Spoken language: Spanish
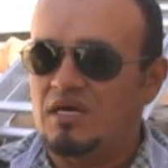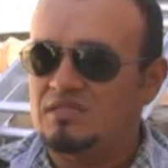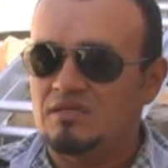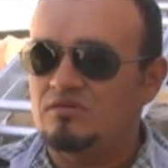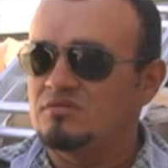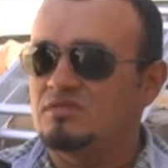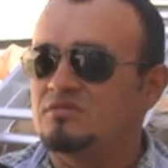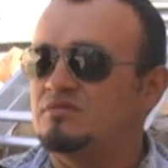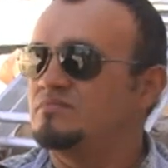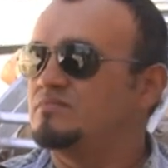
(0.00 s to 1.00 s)
Así
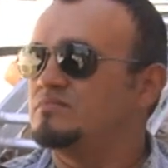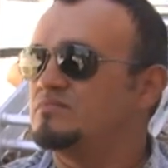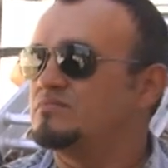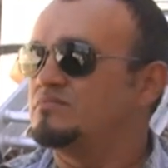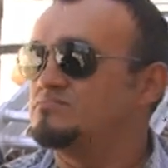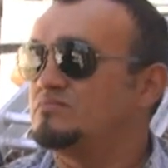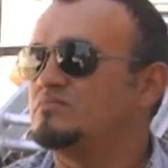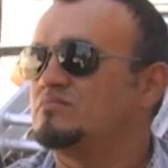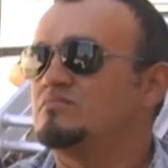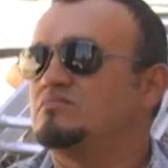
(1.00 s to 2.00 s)
conciso. Ok
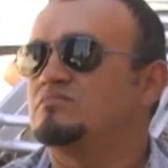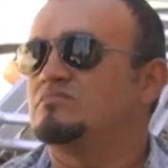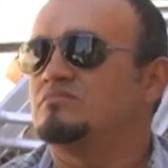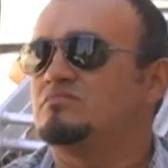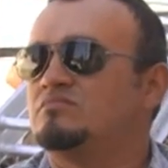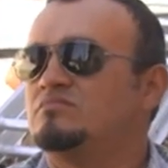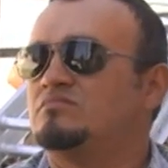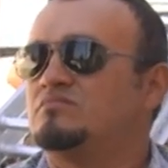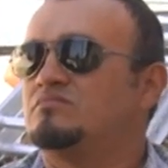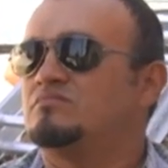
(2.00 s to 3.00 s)
y en cuanto a la
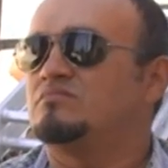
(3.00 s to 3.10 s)
oficina, ¿cuándo